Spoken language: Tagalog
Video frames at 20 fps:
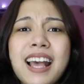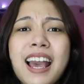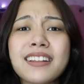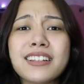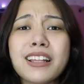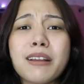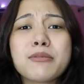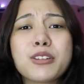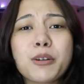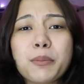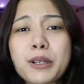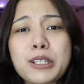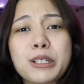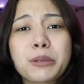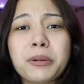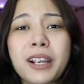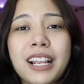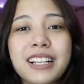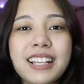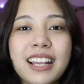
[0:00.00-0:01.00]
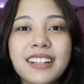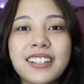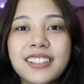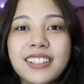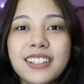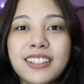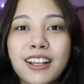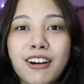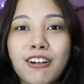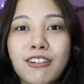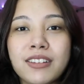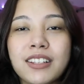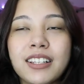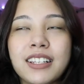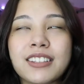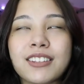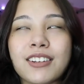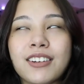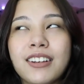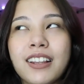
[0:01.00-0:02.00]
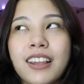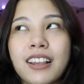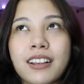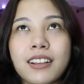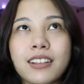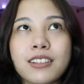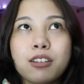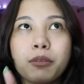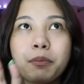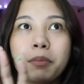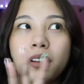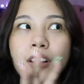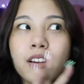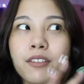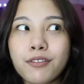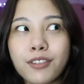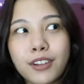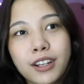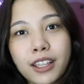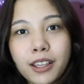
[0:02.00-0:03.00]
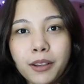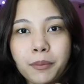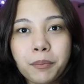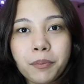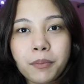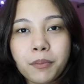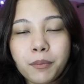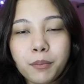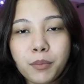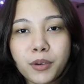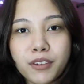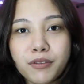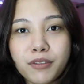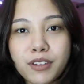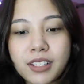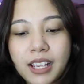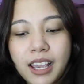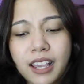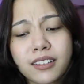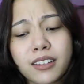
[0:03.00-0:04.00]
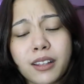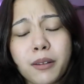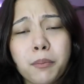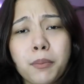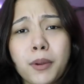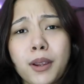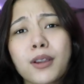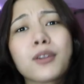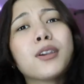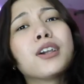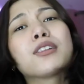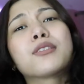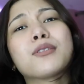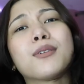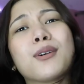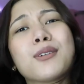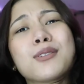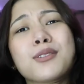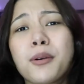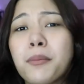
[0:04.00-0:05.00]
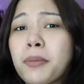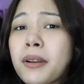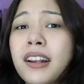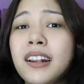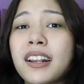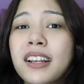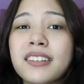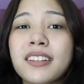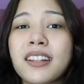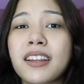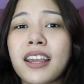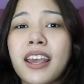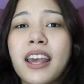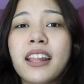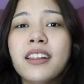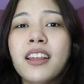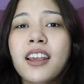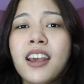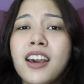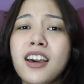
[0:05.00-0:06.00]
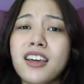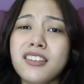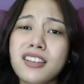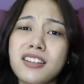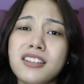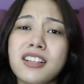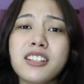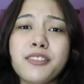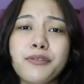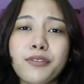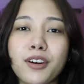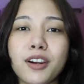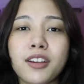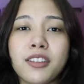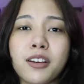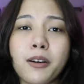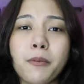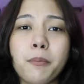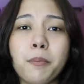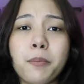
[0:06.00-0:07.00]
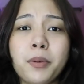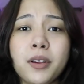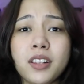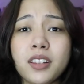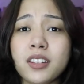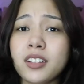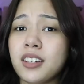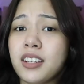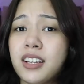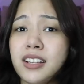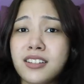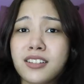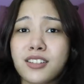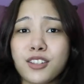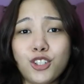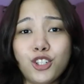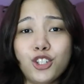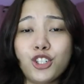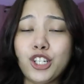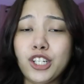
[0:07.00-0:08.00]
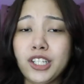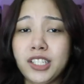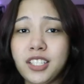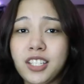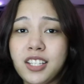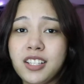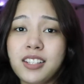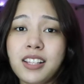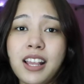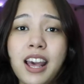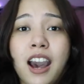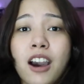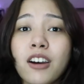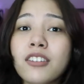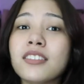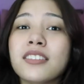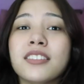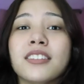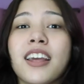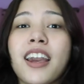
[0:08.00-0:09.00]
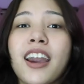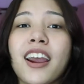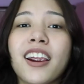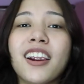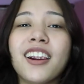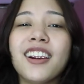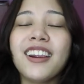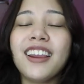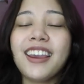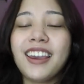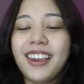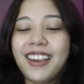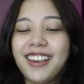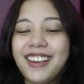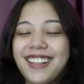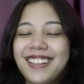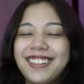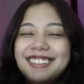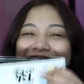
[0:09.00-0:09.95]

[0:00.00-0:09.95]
item, super, super excited din ako dito. Like, super love ko na yung previous item. Pero ito, sobrang ganda rin. This is for the Pinterest girlies out there. And